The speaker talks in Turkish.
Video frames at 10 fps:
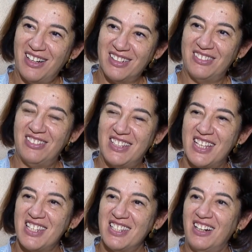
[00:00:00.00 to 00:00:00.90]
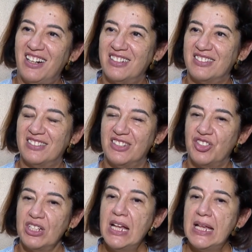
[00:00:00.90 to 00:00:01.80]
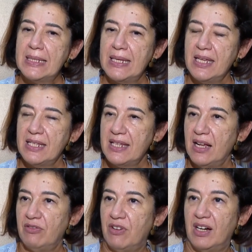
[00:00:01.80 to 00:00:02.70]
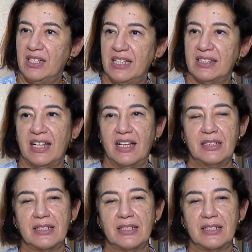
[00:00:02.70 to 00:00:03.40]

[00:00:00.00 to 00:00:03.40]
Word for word: aktivitesini arttırıcı zihinsel faaliyetler.